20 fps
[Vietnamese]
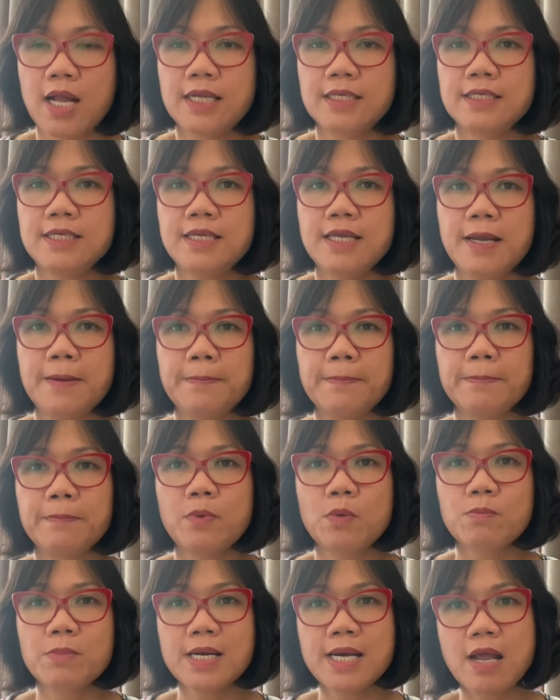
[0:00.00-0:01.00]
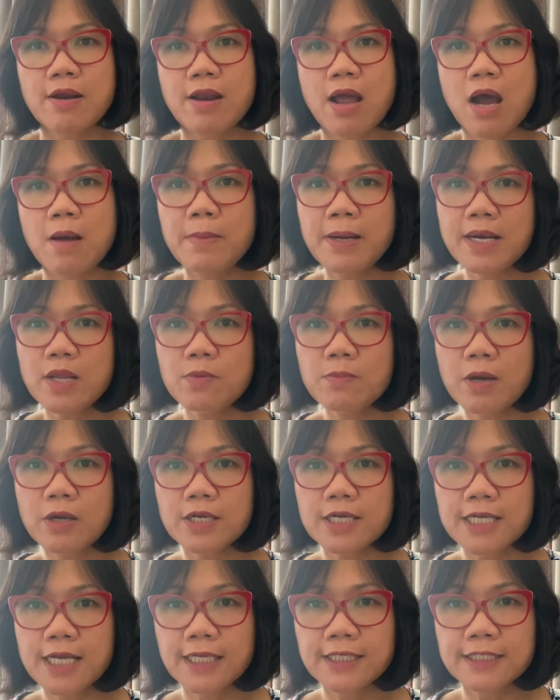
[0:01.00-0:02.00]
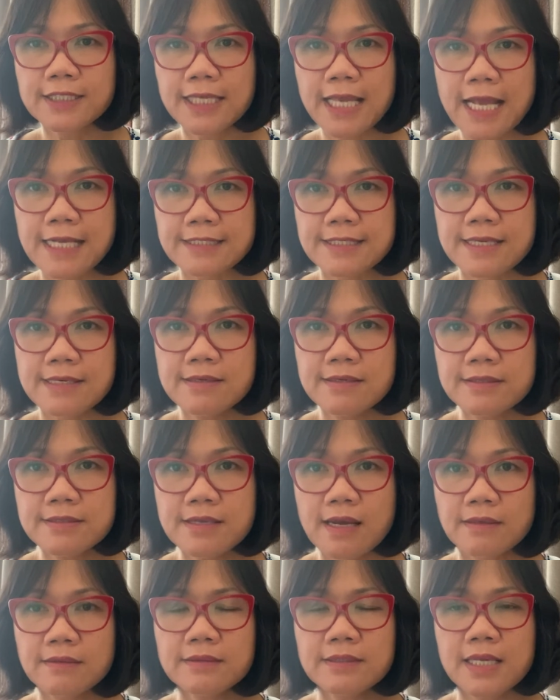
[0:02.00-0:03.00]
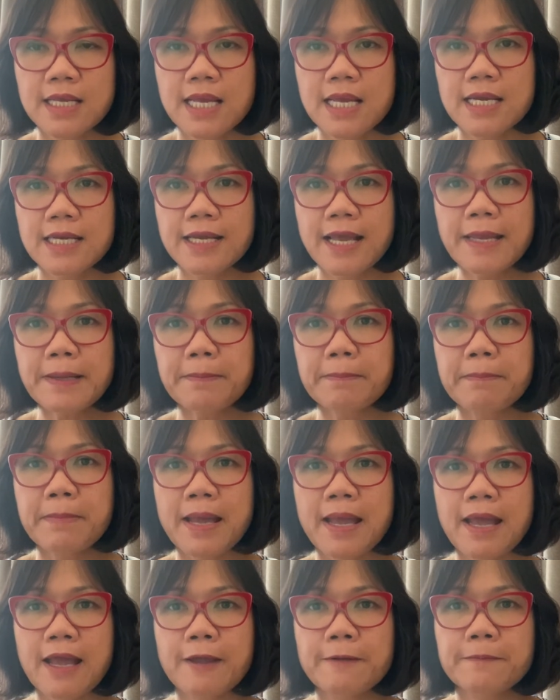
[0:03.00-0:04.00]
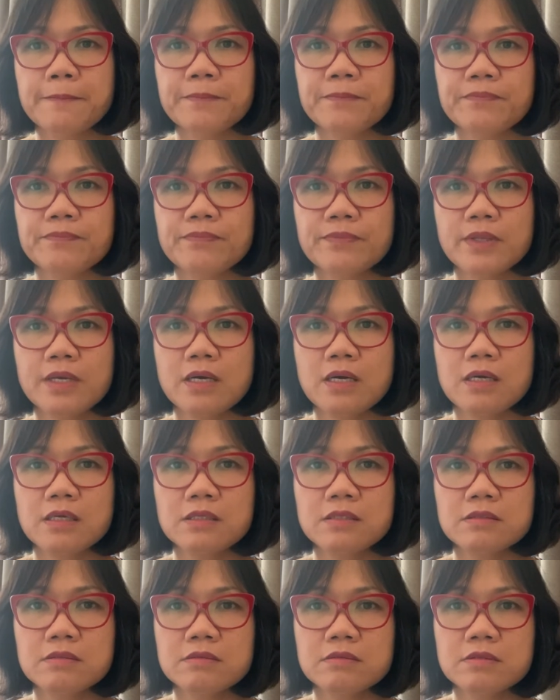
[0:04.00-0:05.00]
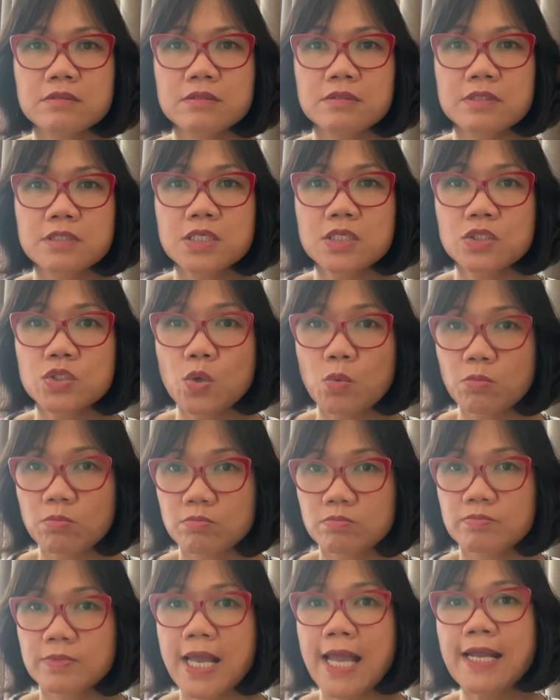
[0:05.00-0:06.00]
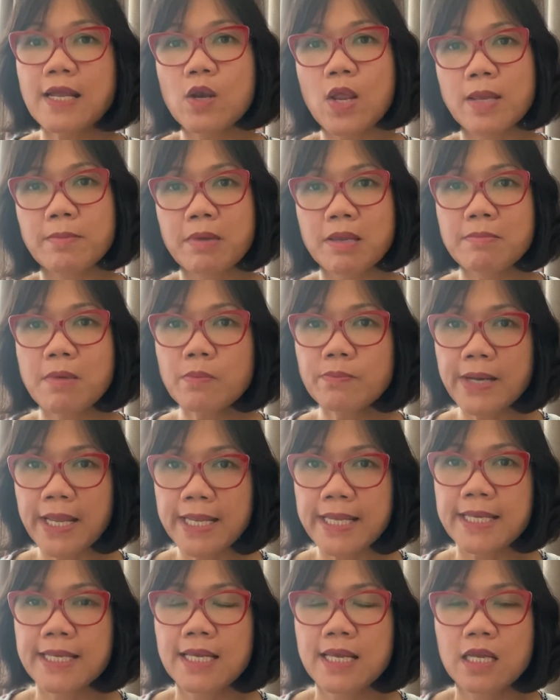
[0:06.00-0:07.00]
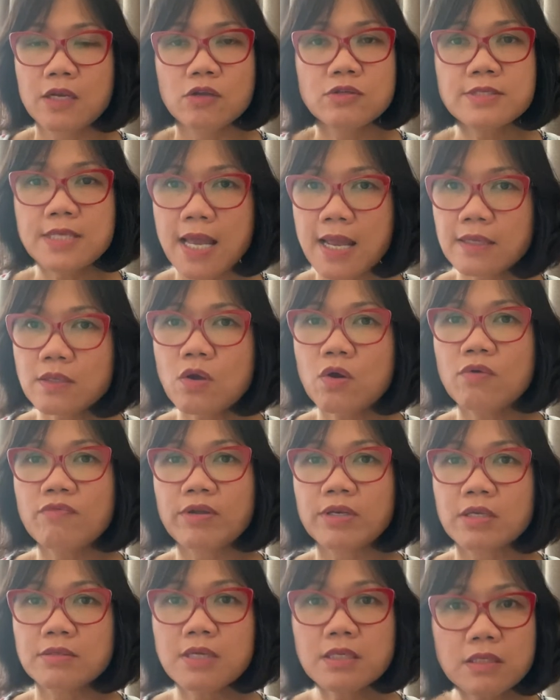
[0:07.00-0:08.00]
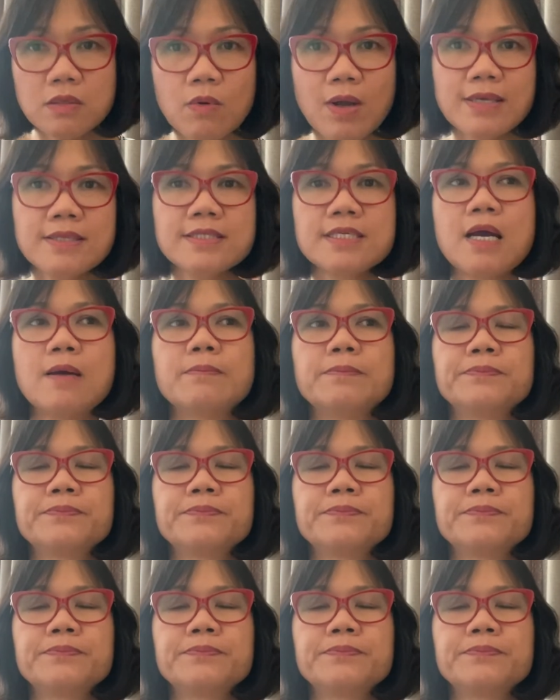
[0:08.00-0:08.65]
thì à, một bữa nào đó mà nếu mọi người cần thì Hà sẽ hướng dẫn cách mà uh, sử dụng các cái loại máy móc này nó dễ thôi và nó rất quan trọng